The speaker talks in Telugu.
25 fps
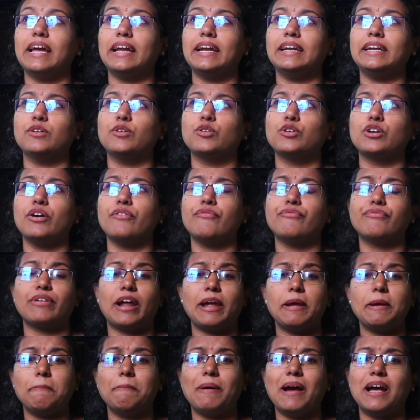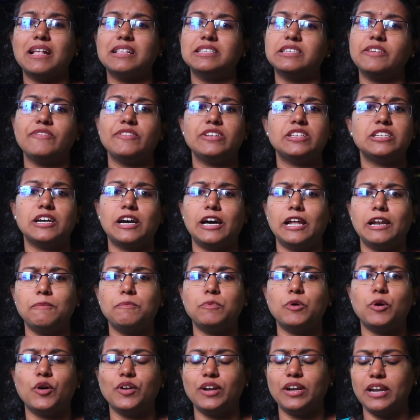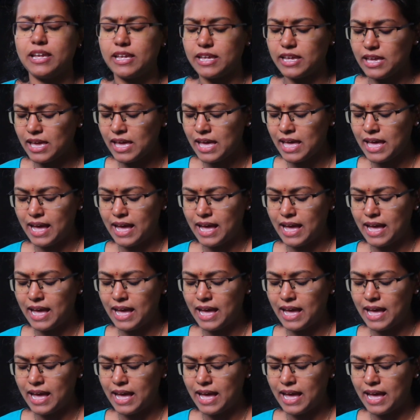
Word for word: అండ్ ఒక ఫ్రై ప్యాన్స్ ఇవి చాలా బాగున్నాయి